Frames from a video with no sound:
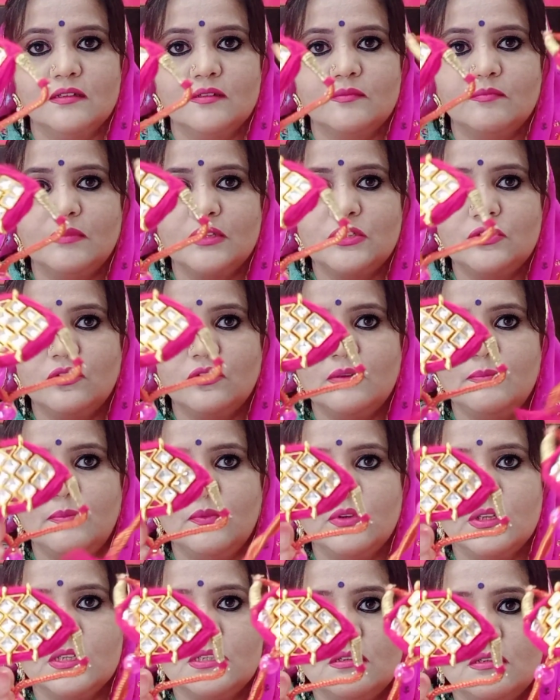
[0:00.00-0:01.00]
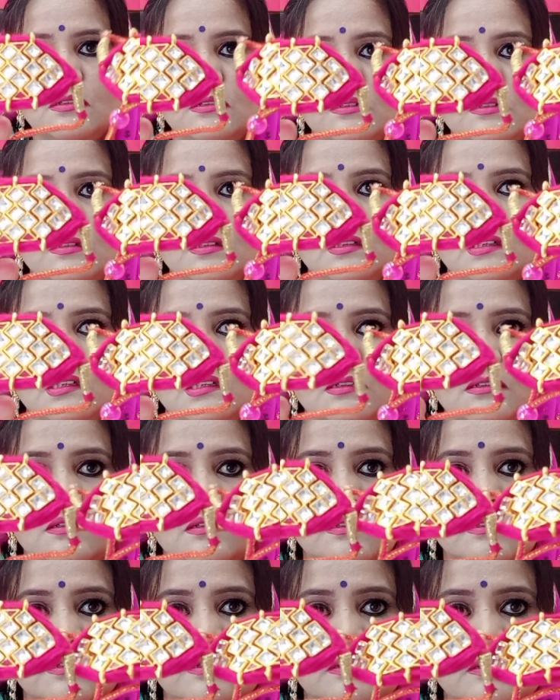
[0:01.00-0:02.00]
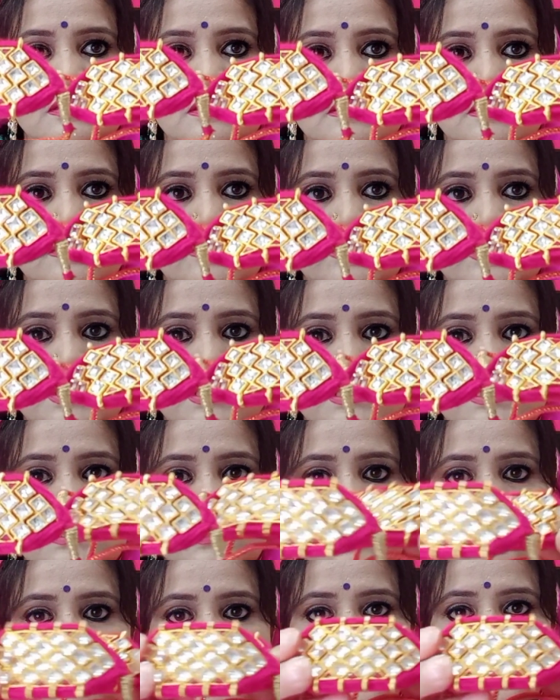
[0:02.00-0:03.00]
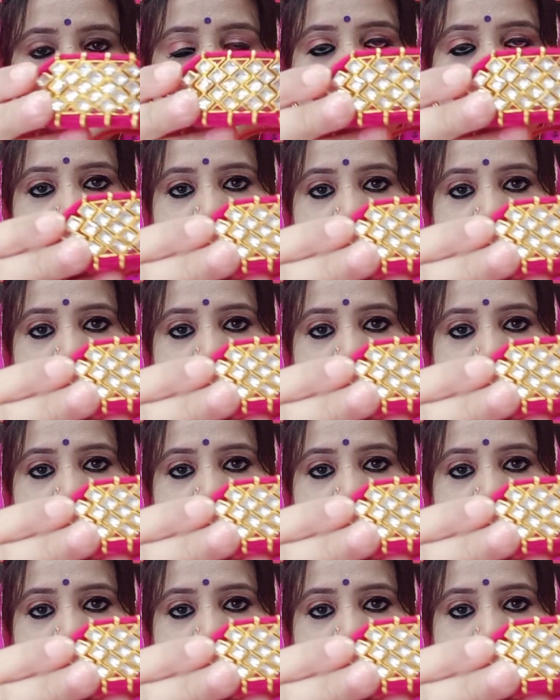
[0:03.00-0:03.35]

बच्चों की पूनछ कुछ इस टाइप से है